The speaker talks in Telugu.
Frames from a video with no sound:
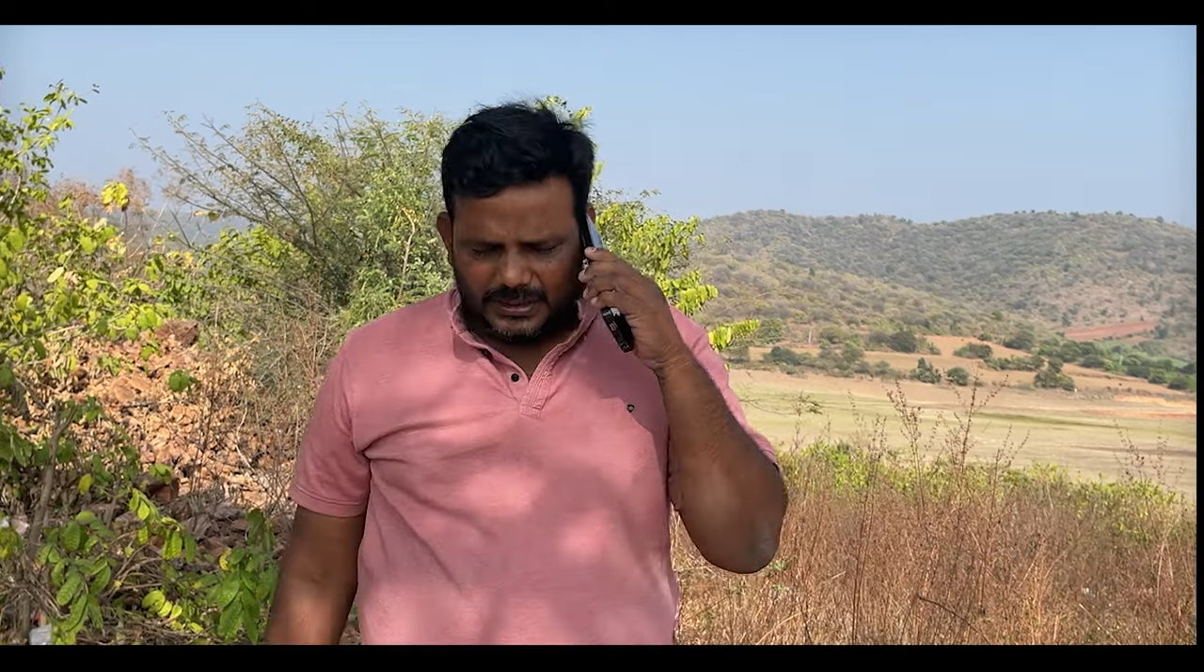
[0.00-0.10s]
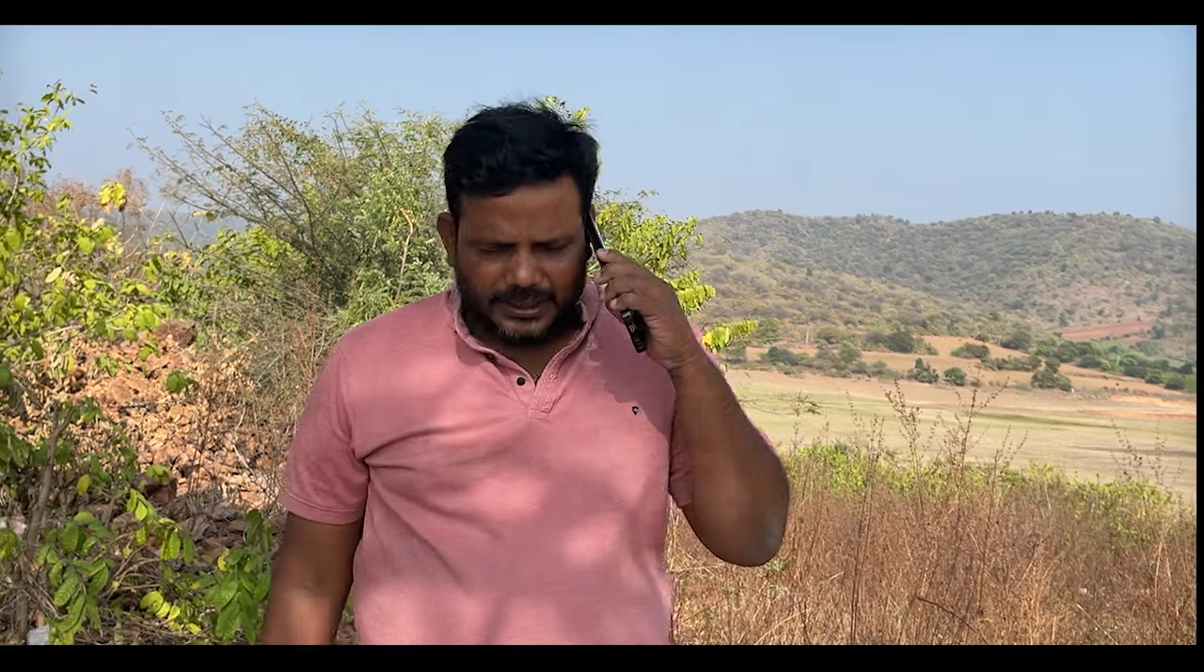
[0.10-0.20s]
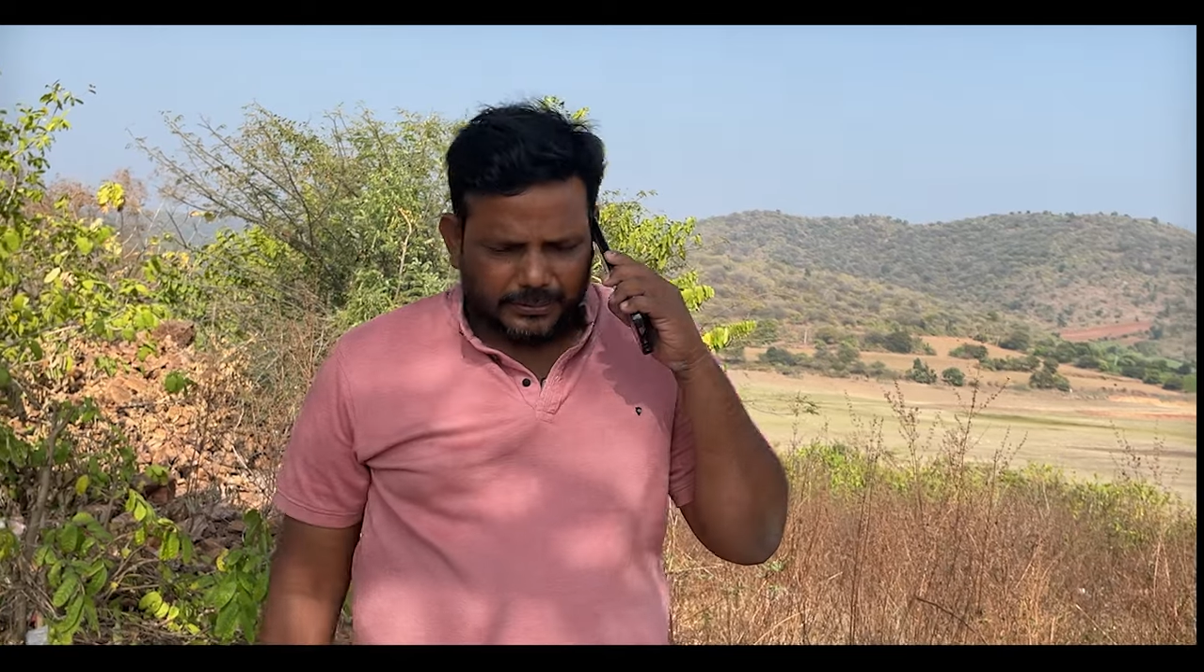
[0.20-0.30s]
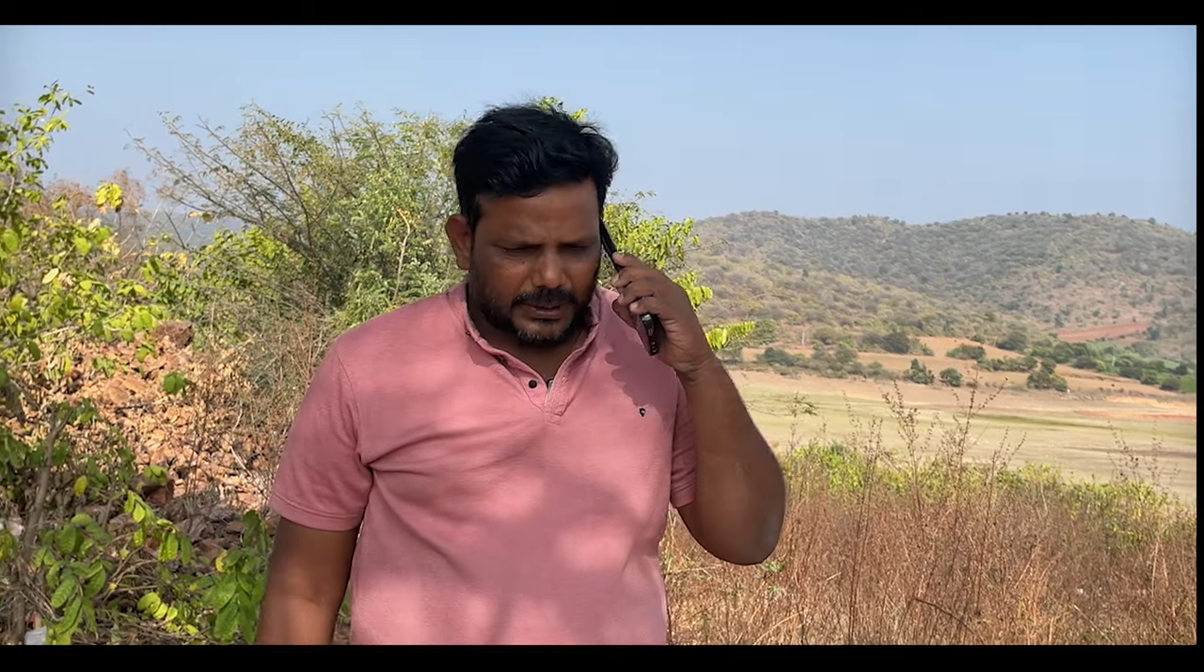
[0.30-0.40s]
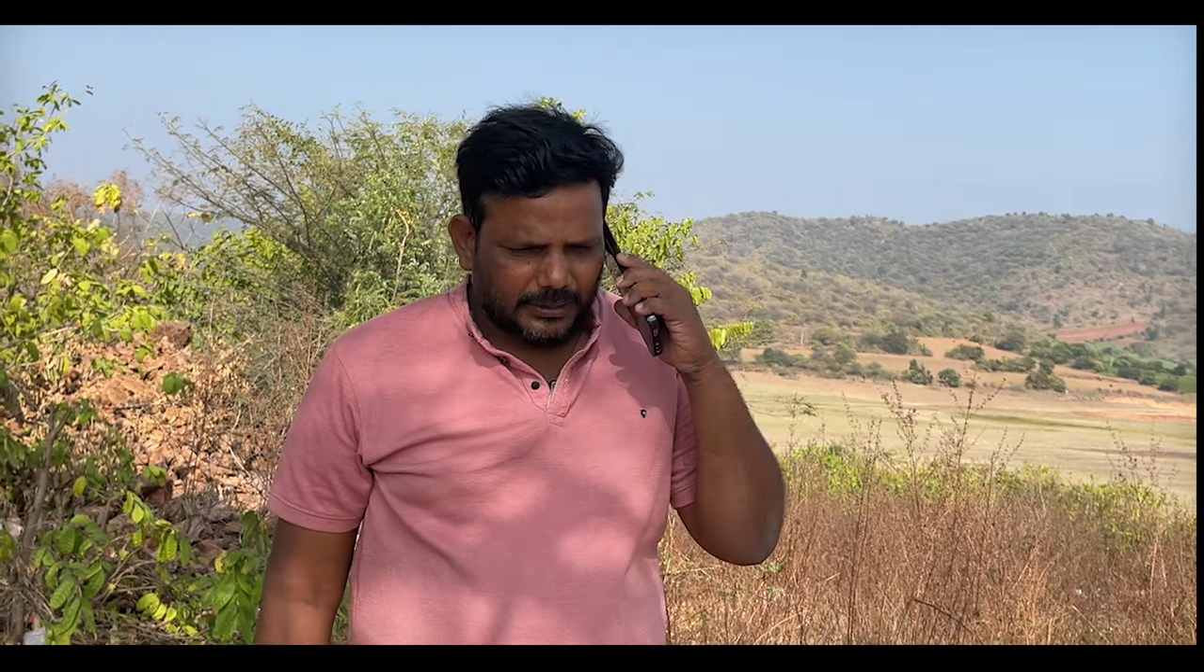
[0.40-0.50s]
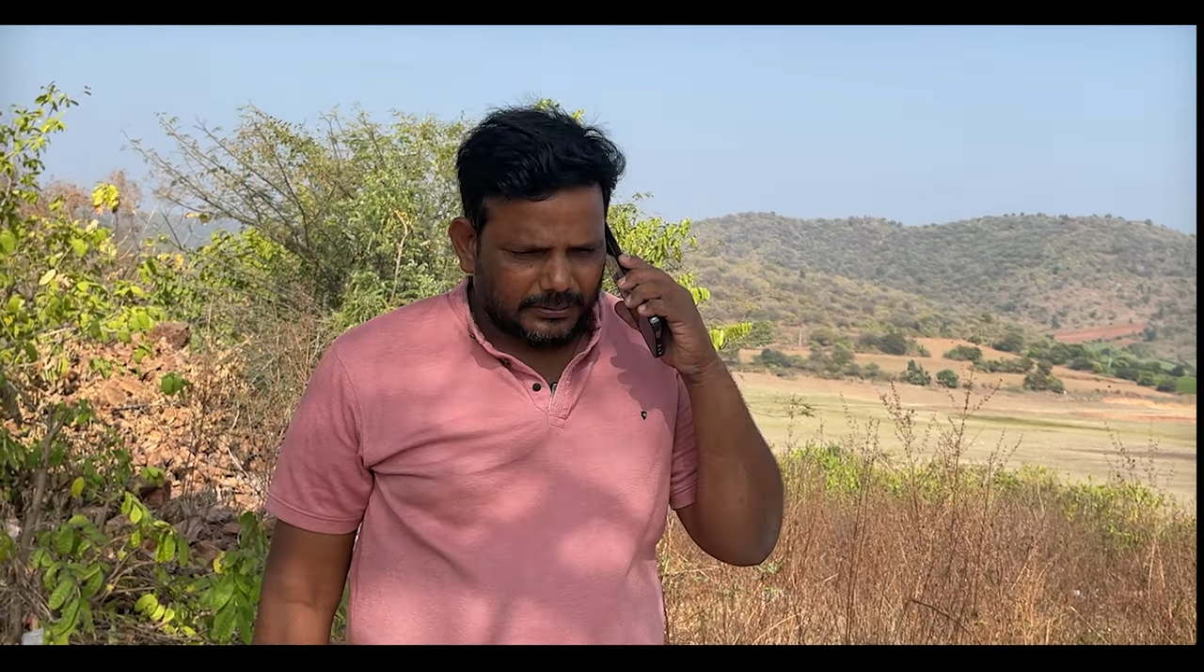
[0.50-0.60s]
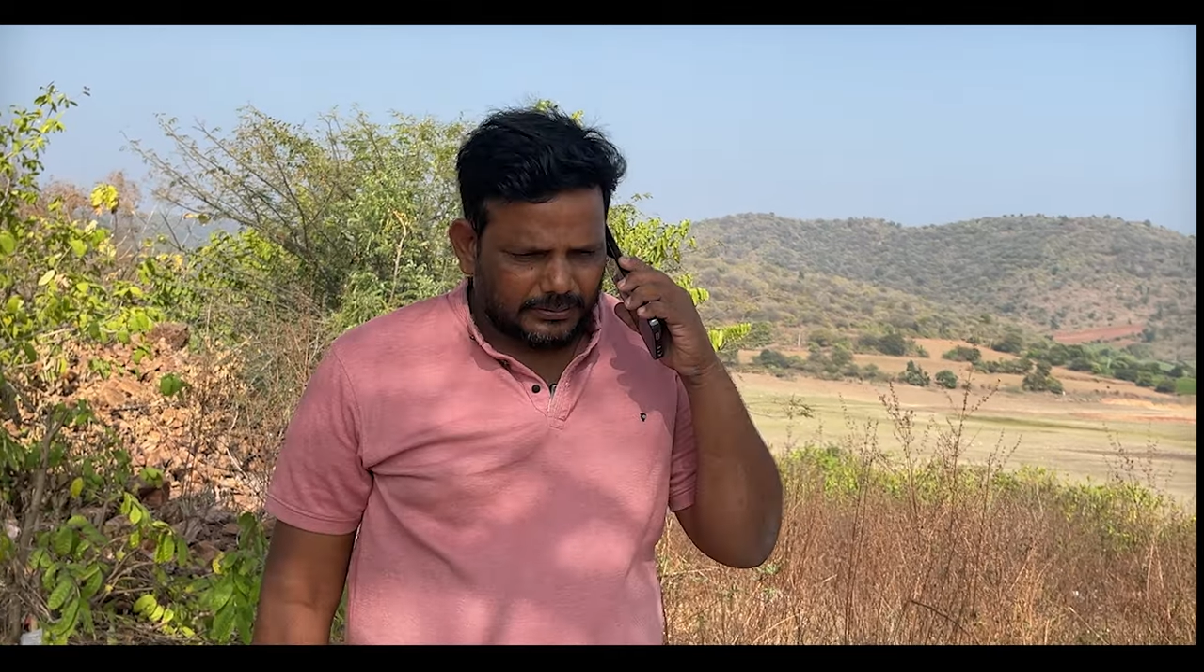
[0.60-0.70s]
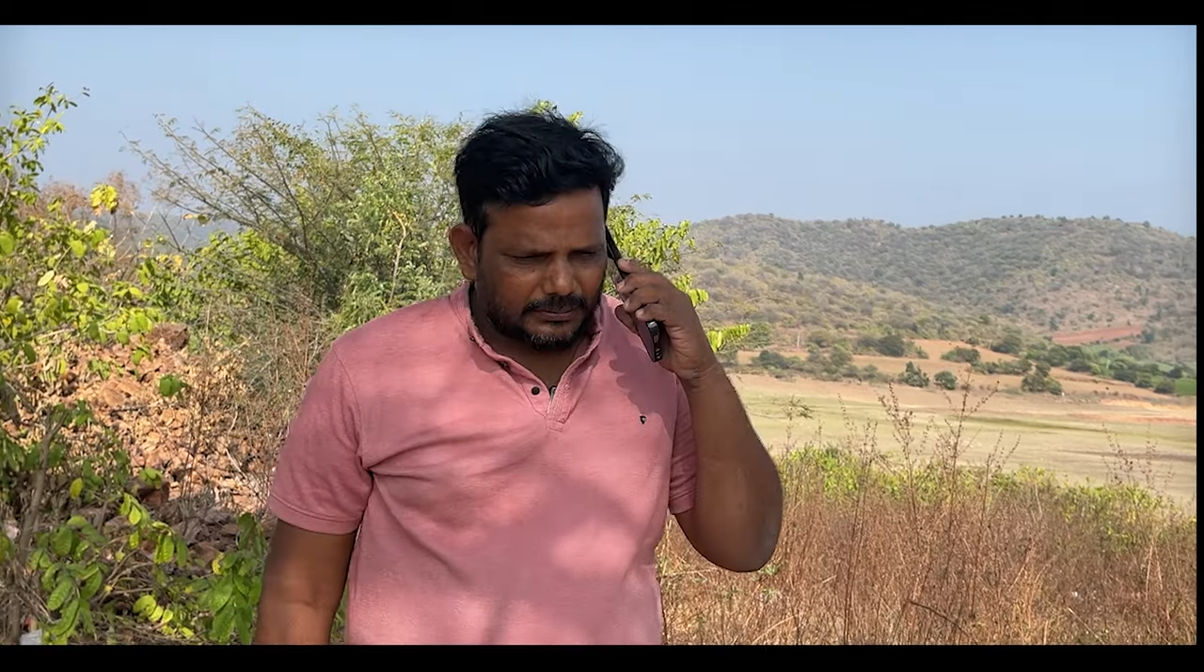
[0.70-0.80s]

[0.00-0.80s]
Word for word: సరే మరి